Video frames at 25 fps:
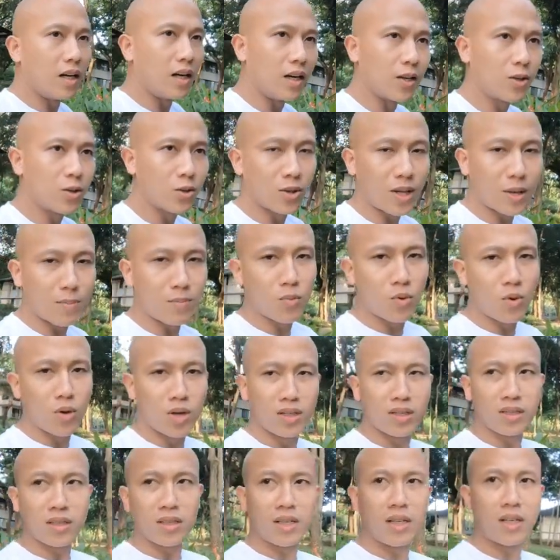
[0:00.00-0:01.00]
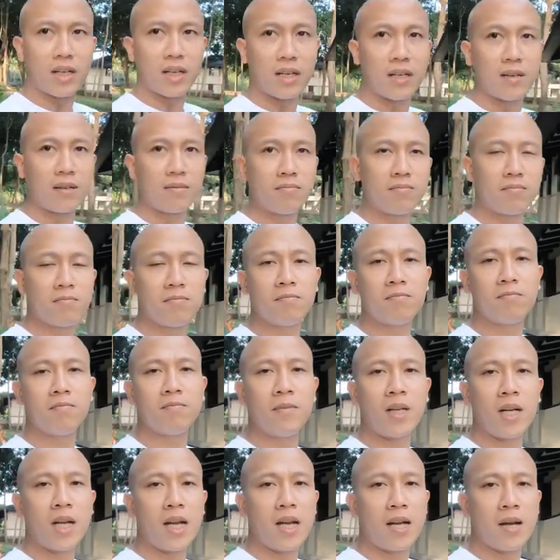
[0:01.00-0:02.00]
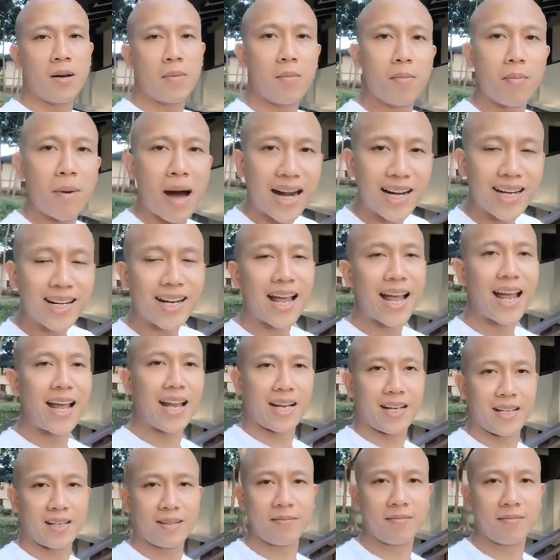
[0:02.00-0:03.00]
à, chúng ta muốn uh, bán được hàng